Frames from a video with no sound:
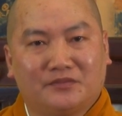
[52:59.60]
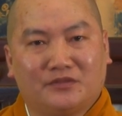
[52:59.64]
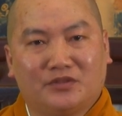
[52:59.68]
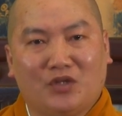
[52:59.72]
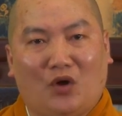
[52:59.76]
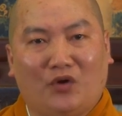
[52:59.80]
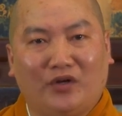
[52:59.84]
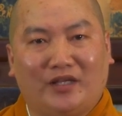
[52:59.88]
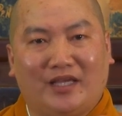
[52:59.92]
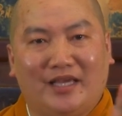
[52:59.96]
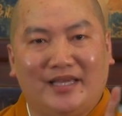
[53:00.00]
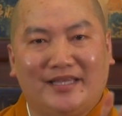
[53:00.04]

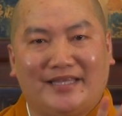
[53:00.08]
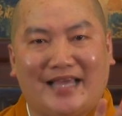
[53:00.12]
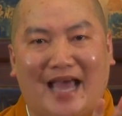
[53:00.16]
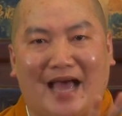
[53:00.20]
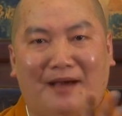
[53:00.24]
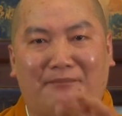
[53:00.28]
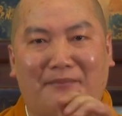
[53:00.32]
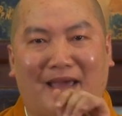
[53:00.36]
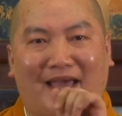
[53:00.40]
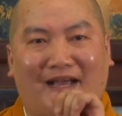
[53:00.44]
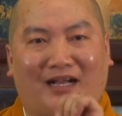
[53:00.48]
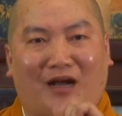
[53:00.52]
Đôi khi
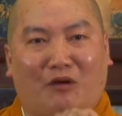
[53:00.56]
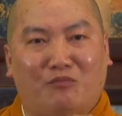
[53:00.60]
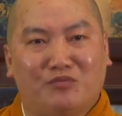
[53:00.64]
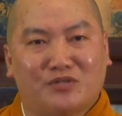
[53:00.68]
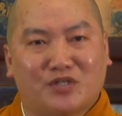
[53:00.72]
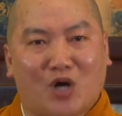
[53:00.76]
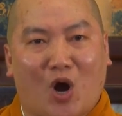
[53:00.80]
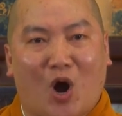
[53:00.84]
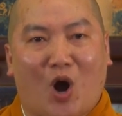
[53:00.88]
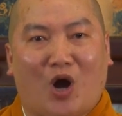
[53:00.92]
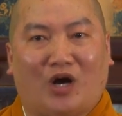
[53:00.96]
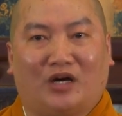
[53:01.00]
cha mẹ không
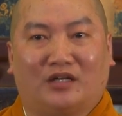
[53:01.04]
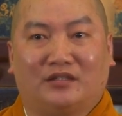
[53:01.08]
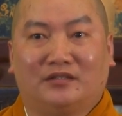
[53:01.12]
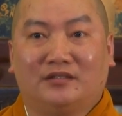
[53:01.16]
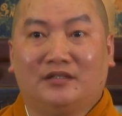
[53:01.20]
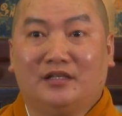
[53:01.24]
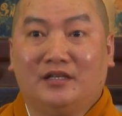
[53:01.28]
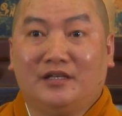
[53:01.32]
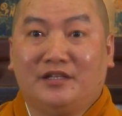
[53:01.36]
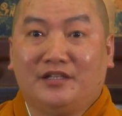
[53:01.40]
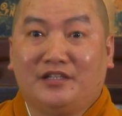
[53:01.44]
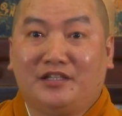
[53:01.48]
tròn,
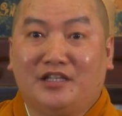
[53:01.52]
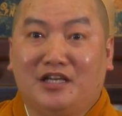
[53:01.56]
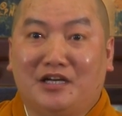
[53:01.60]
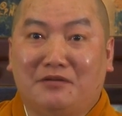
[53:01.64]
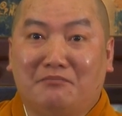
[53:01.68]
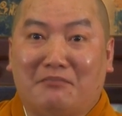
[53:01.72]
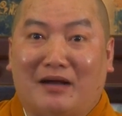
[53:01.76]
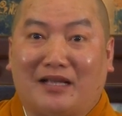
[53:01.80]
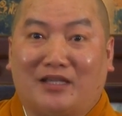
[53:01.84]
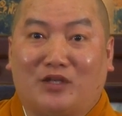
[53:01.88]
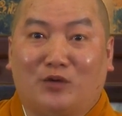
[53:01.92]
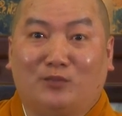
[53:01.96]

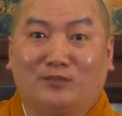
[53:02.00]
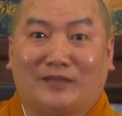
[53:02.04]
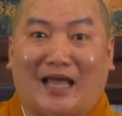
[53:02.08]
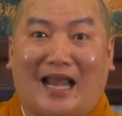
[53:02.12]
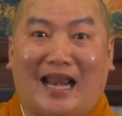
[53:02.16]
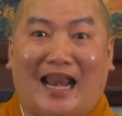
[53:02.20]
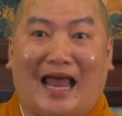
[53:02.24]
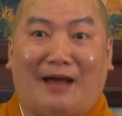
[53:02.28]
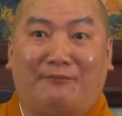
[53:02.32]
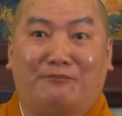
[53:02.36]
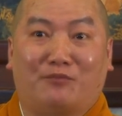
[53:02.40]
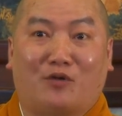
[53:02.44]
nhưng mà chúng ta
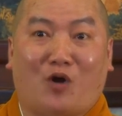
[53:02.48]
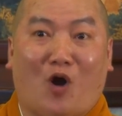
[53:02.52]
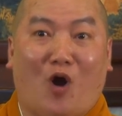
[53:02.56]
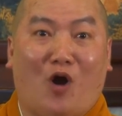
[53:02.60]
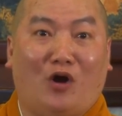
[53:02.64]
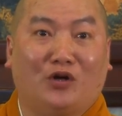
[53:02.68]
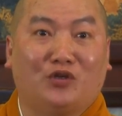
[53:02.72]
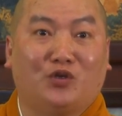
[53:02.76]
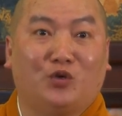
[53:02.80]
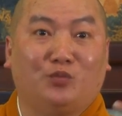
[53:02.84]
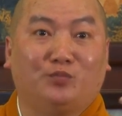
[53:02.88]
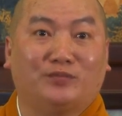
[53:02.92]
làm
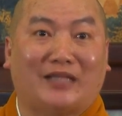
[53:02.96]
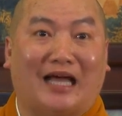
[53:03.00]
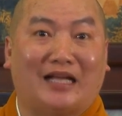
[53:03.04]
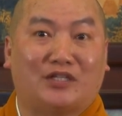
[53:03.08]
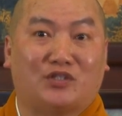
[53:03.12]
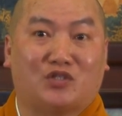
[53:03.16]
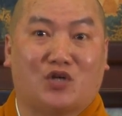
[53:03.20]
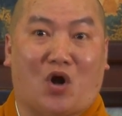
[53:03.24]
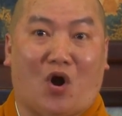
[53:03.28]
con chúng ta